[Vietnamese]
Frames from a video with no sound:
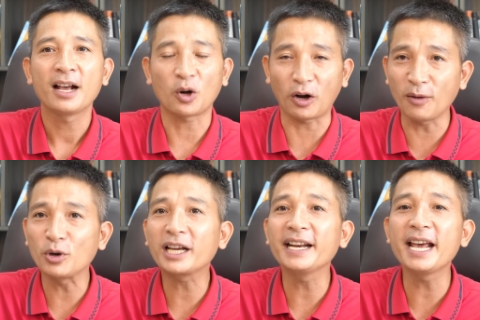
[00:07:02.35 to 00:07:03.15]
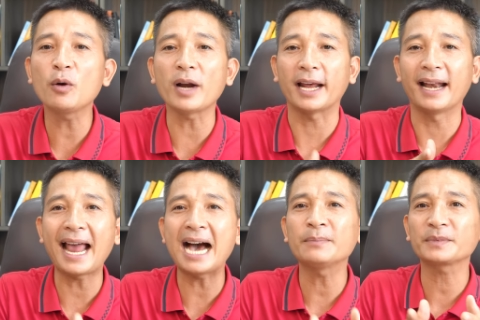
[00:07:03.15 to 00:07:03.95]
Đó là một cái điều để
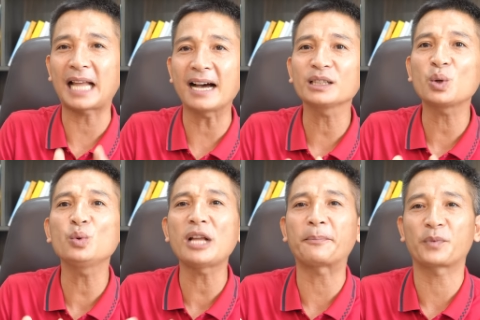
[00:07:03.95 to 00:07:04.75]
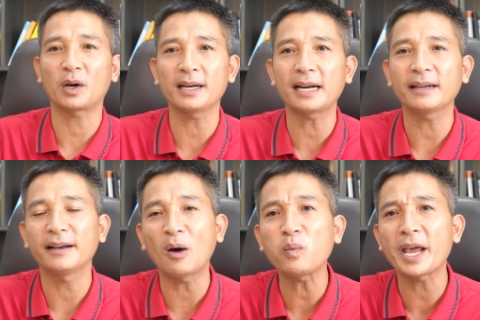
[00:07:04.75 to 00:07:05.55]
làm tăng thu nhập cho cái đất
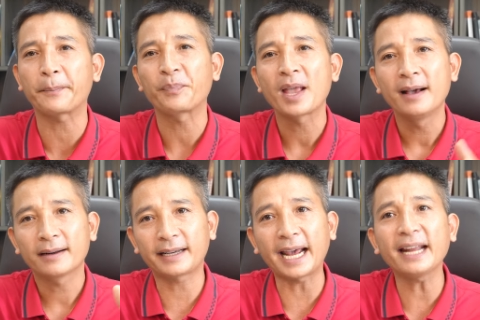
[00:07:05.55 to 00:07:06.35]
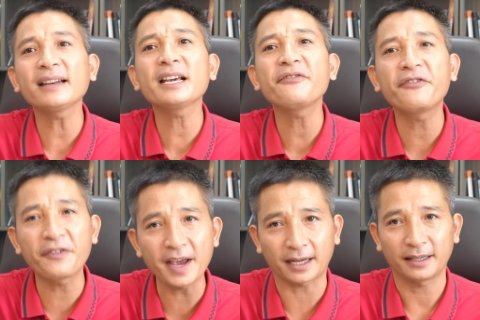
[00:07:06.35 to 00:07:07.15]
nông nghiệp, trên cái
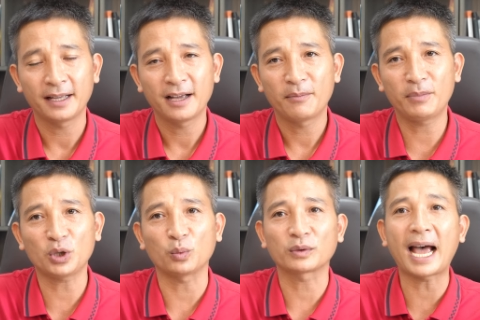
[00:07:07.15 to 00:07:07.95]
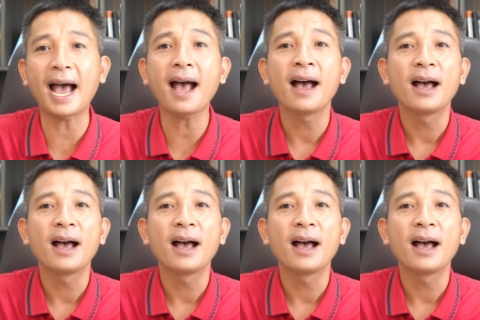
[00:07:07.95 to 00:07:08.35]
việc mà chúng ta